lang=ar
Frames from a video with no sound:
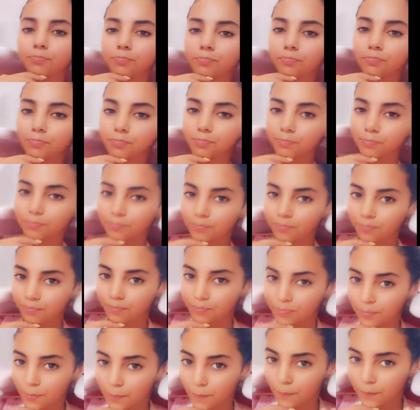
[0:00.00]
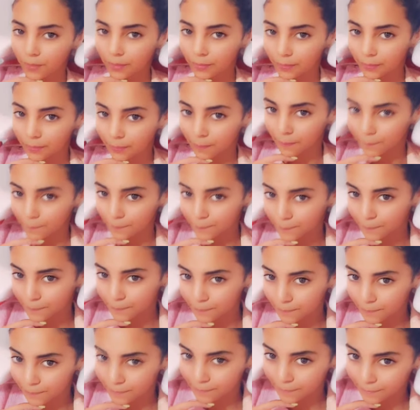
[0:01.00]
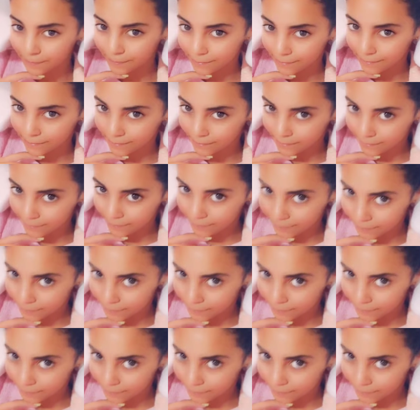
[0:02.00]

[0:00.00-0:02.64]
غسلوا ليا شعري داو ليا الماسك ديال طانينو